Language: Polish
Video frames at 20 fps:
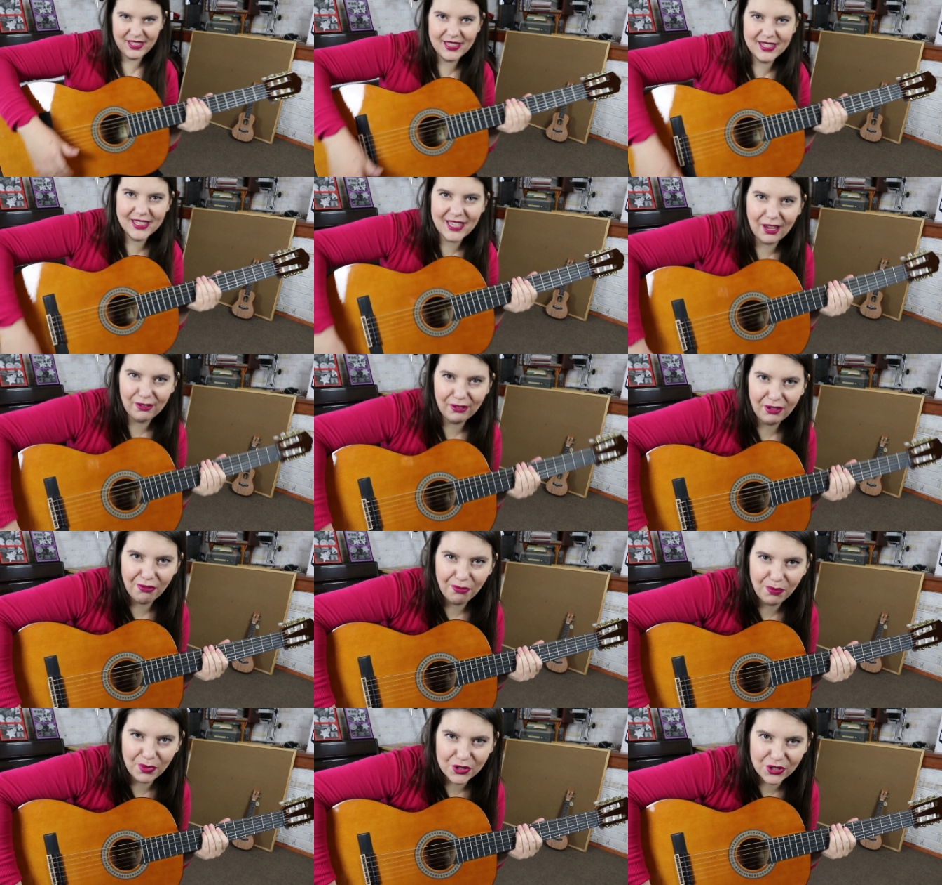
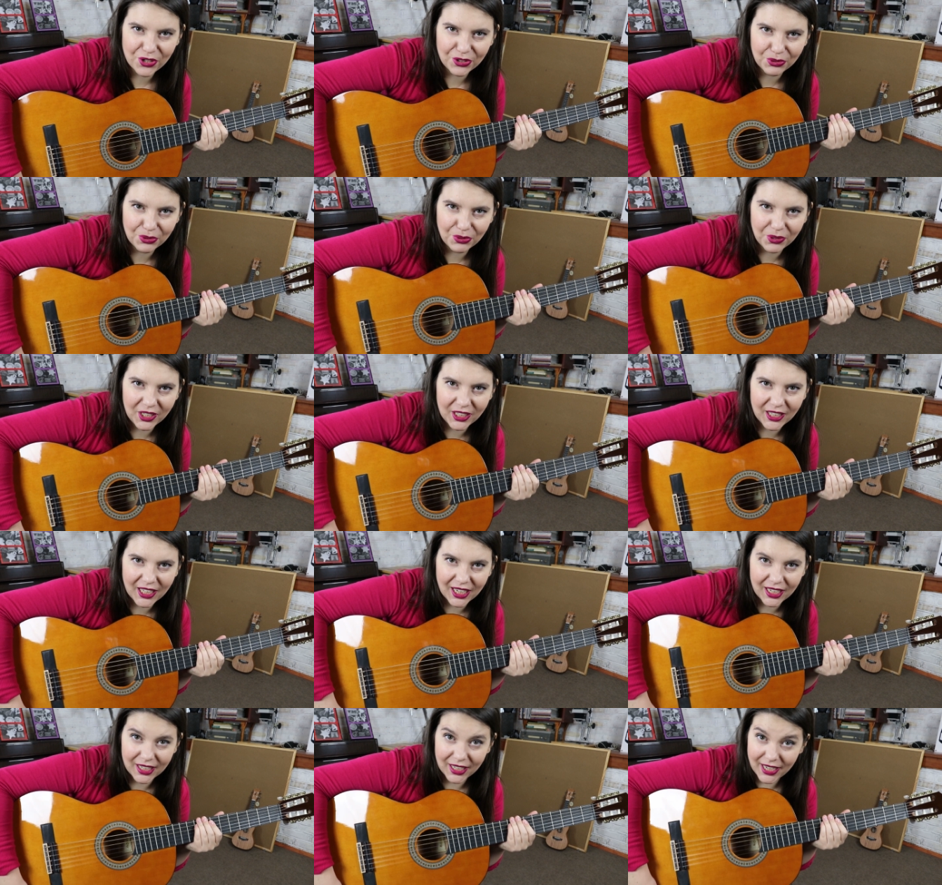Całkiem w porządku
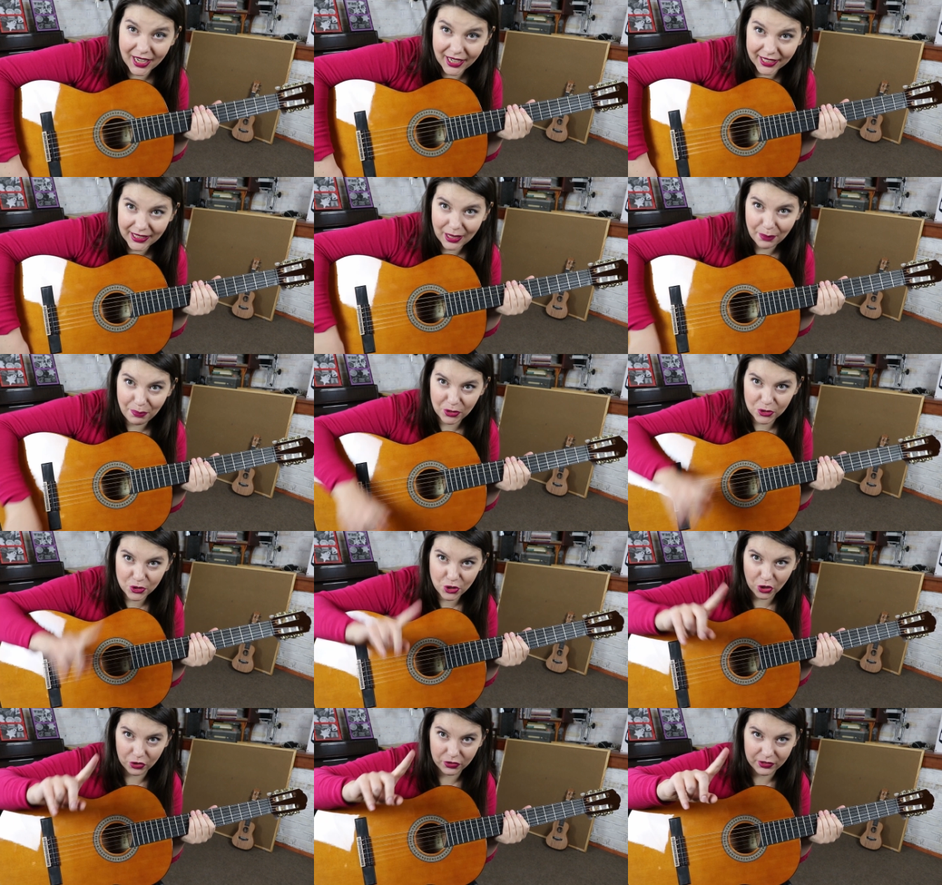gitara, jak na
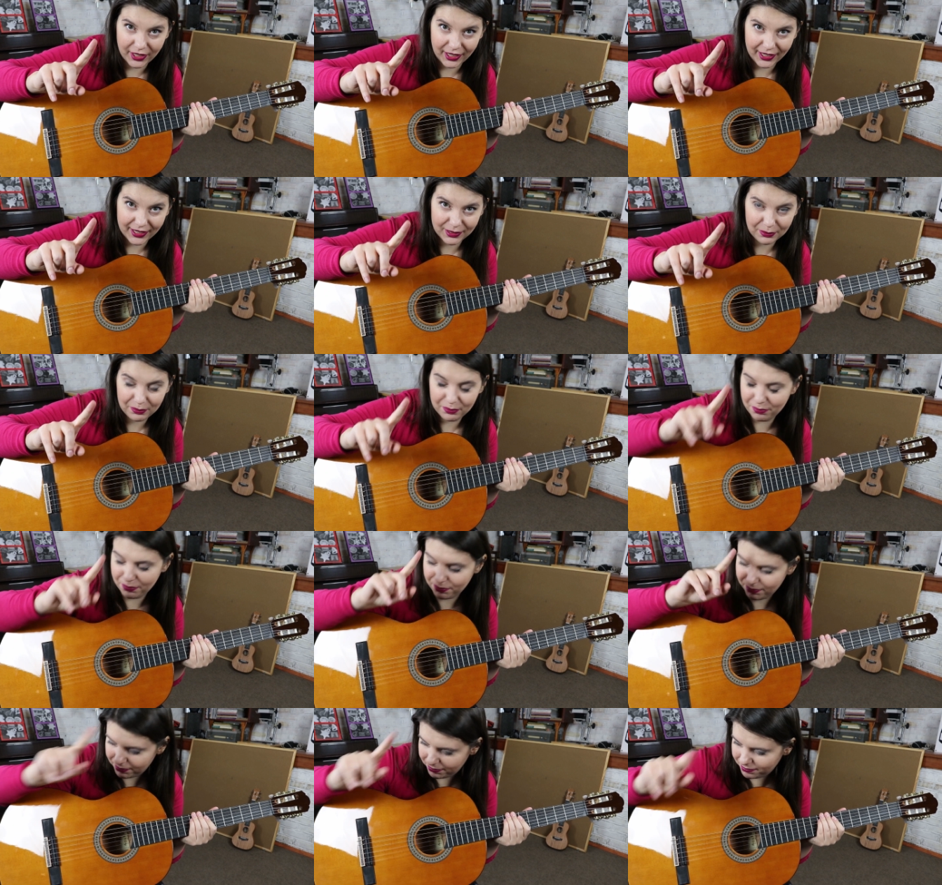początek.
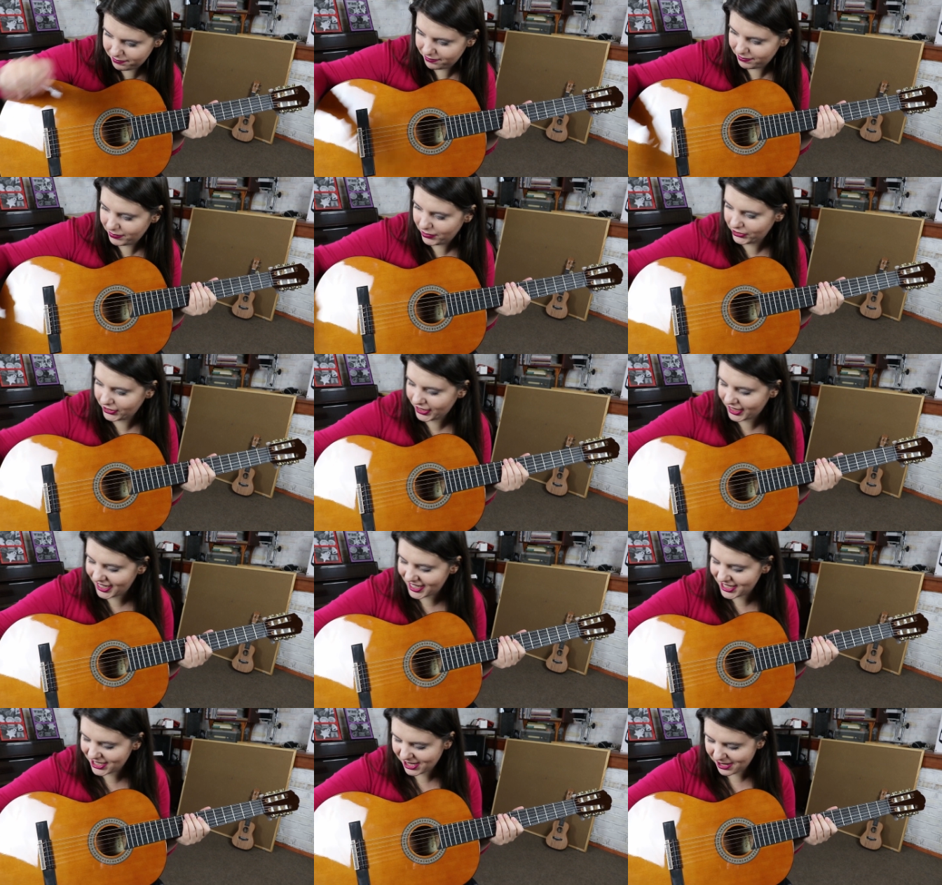
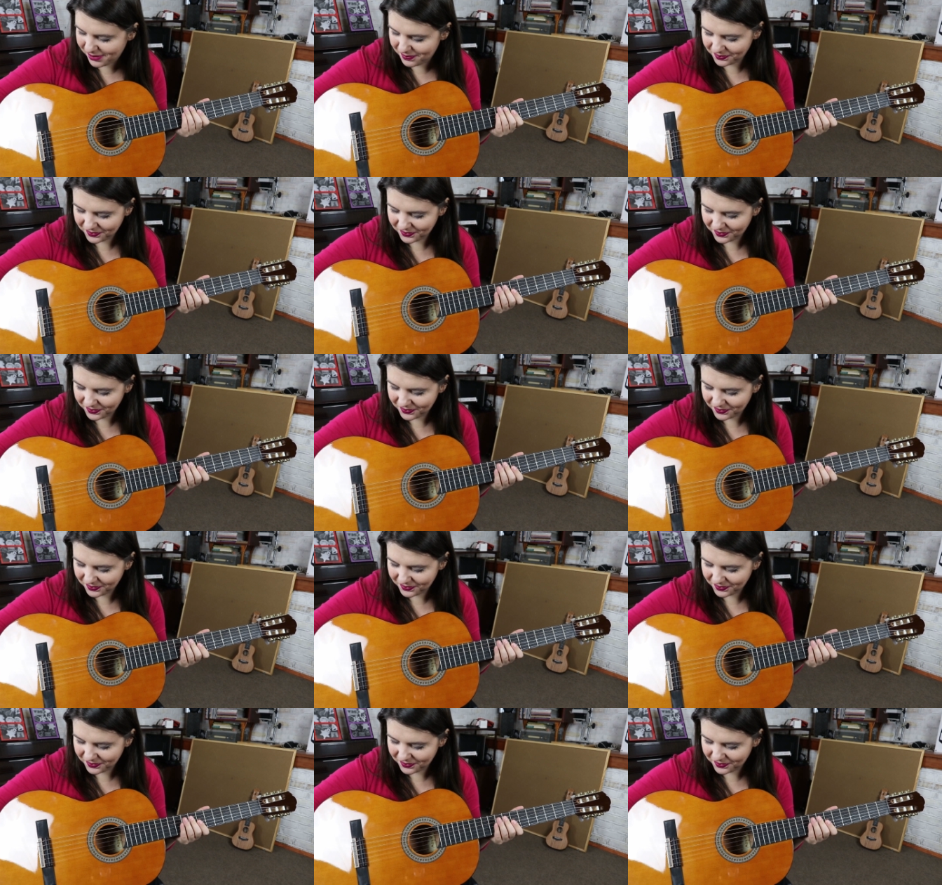Podkreślam.